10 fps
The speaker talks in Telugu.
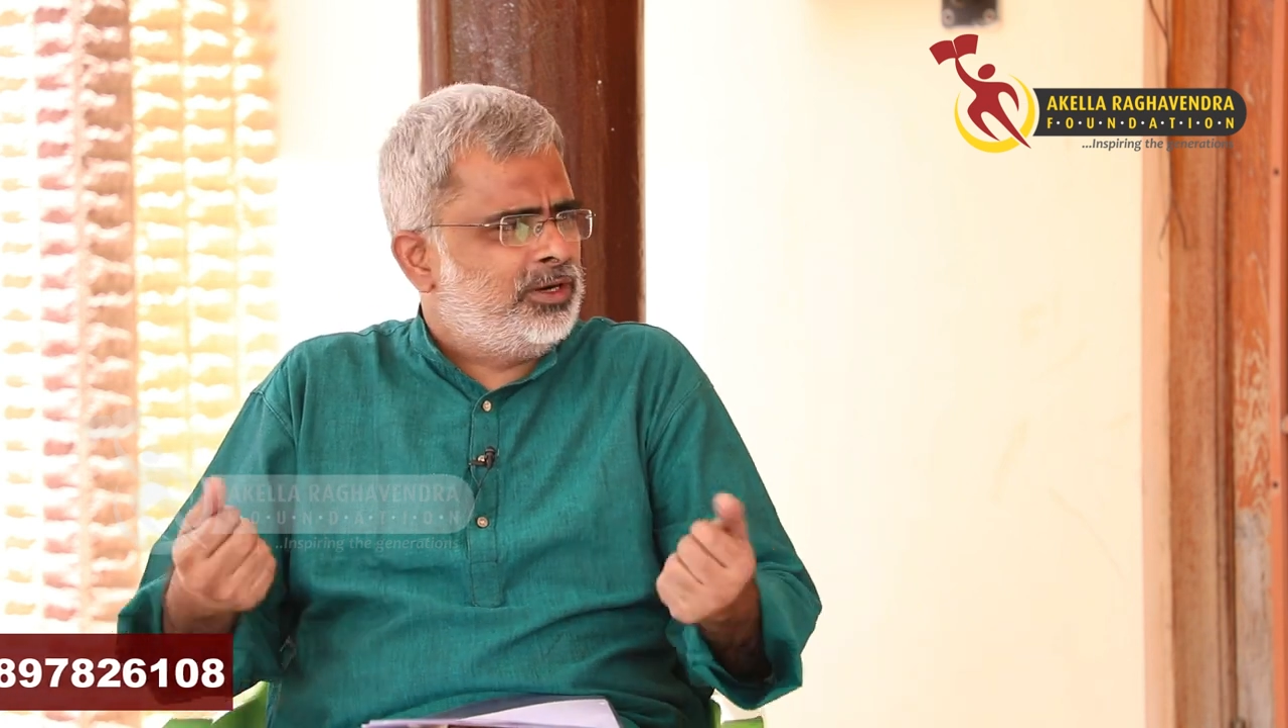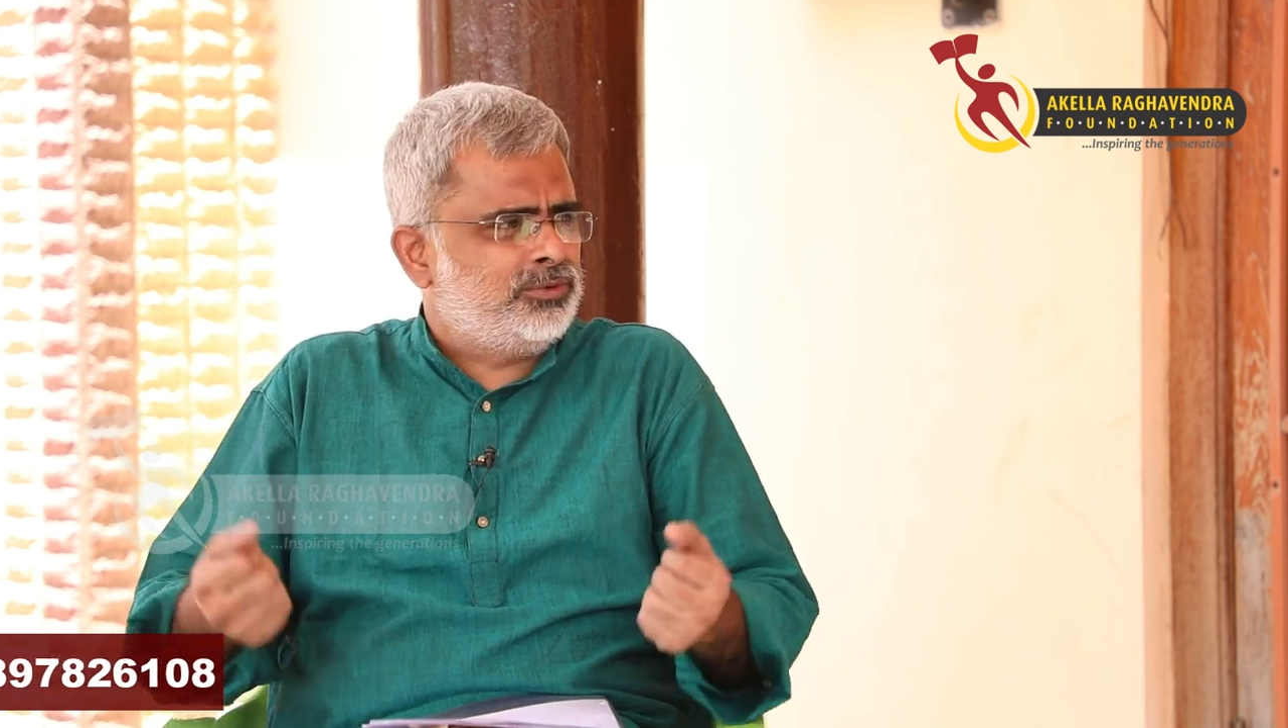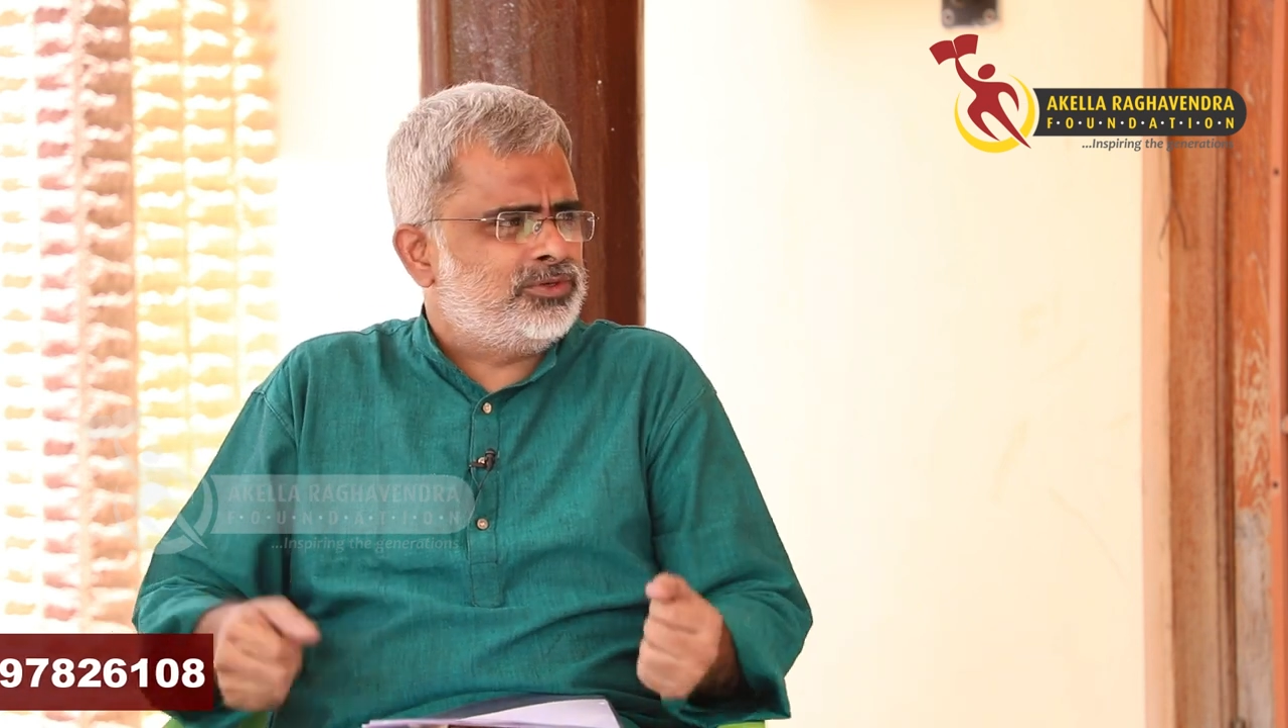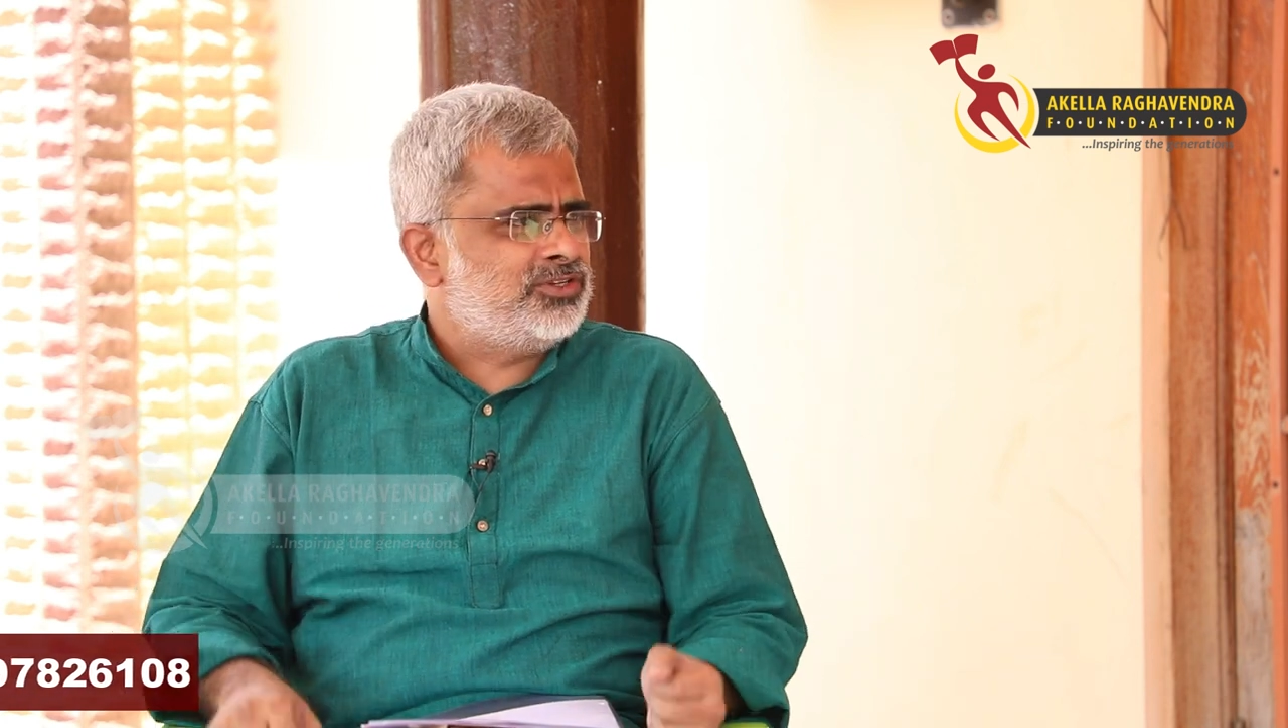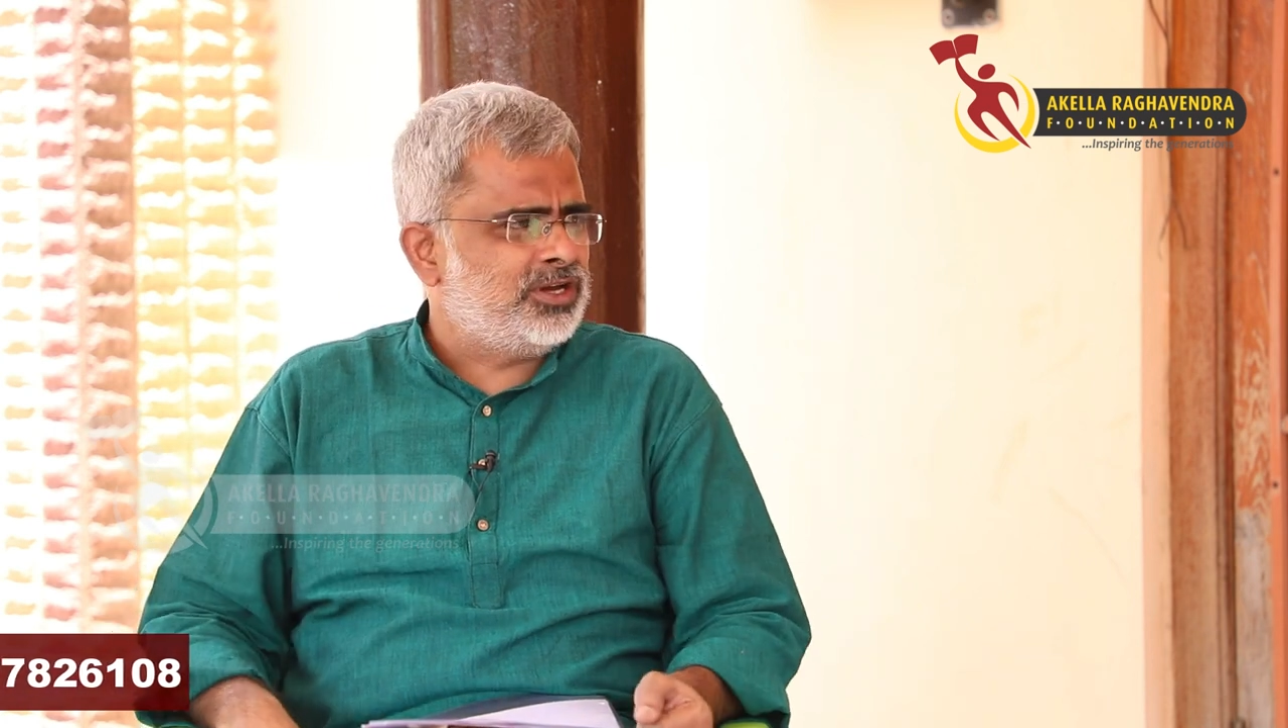
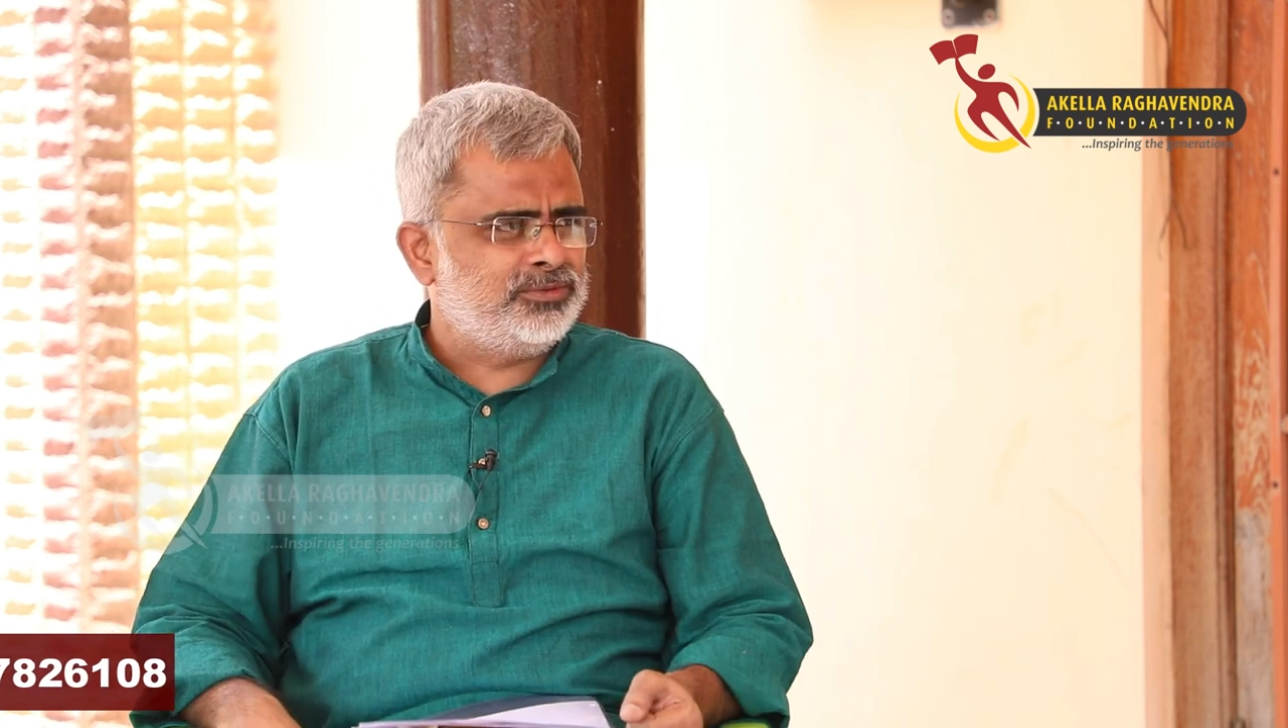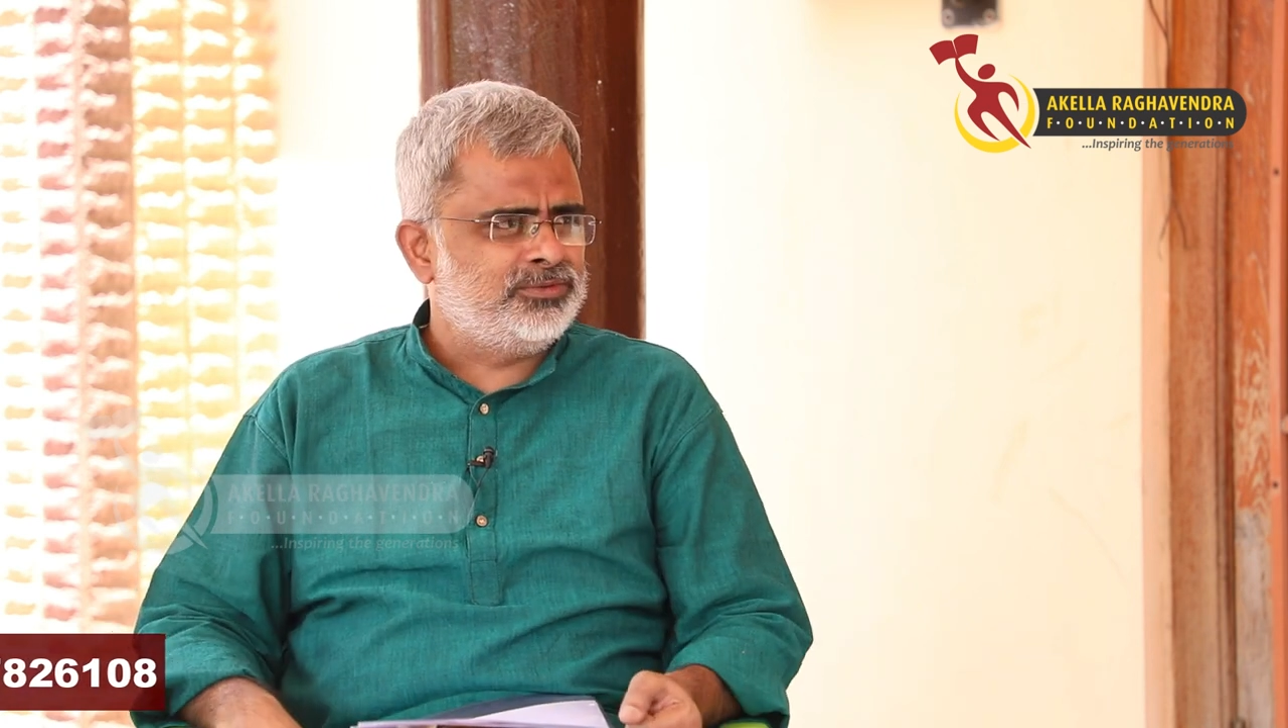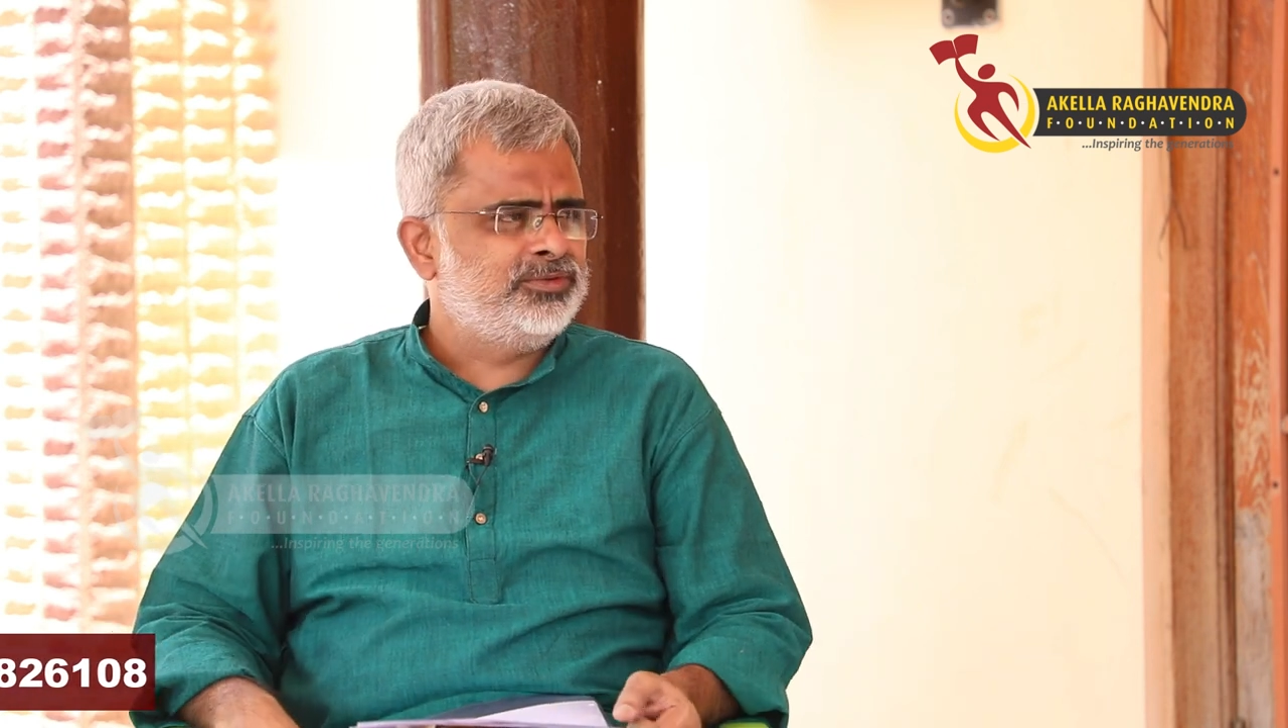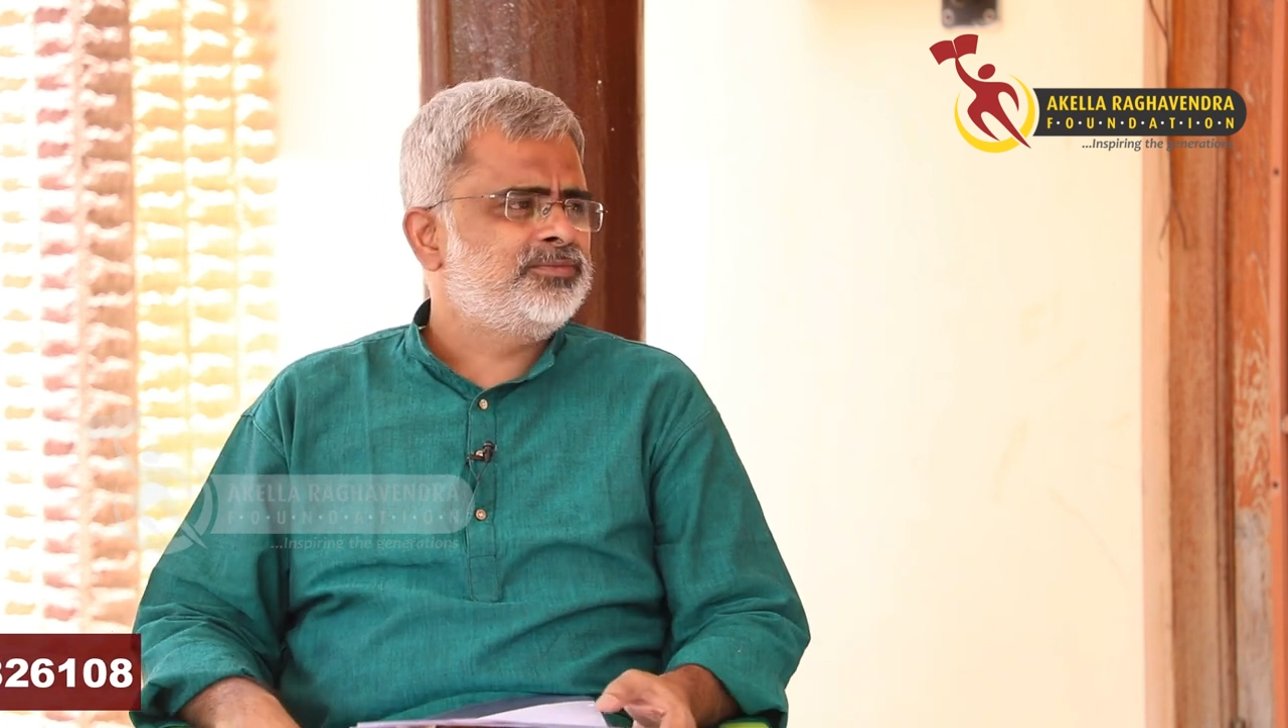బయటకు వచ్చాను